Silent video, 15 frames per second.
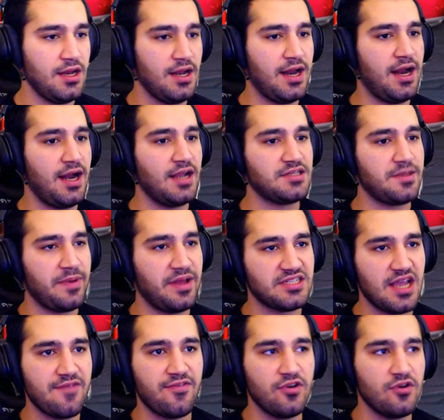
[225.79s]
لا لا لا شباب انا
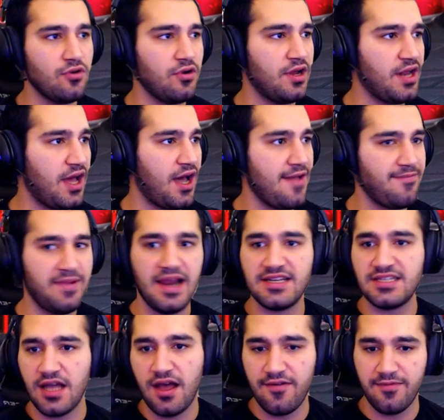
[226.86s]
شايف انه انا خايف
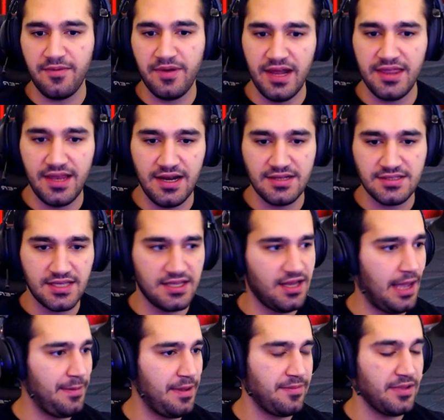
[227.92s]
بلشت اخاف من هذا السكين
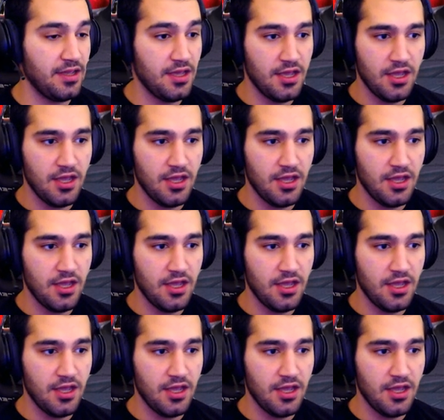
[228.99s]
حبايبي